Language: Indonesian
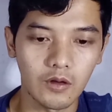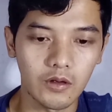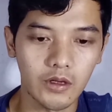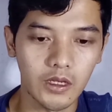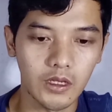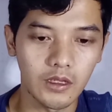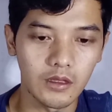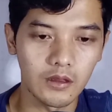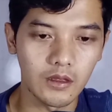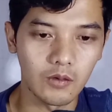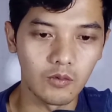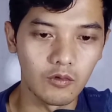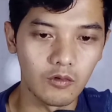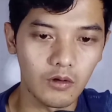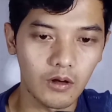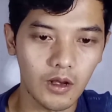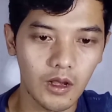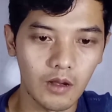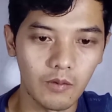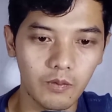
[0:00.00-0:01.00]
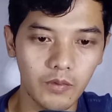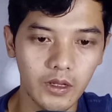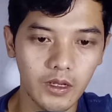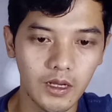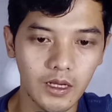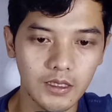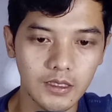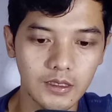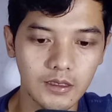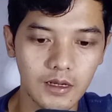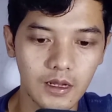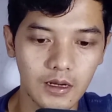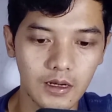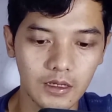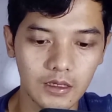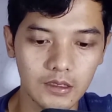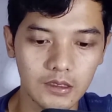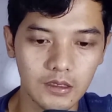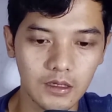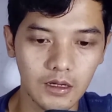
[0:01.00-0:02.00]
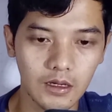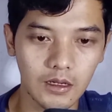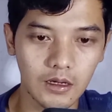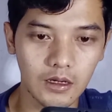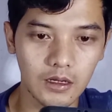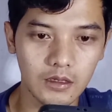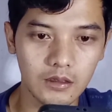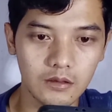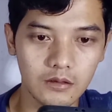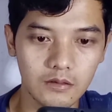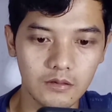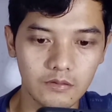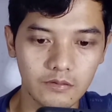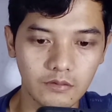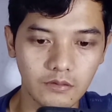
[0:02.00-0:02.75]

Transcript: Oke, kita buka aplikasi Dana sekarang.